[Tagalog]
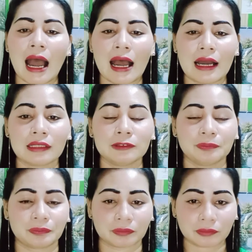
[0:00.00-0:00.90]

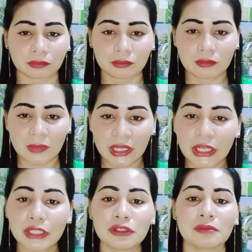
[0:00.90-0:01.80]
ang
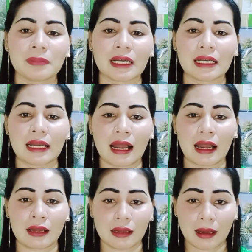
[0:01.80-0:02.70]
inyong
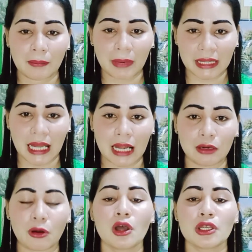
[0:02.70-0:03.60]

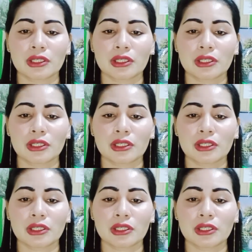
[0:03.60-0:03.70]
pagkapanalo.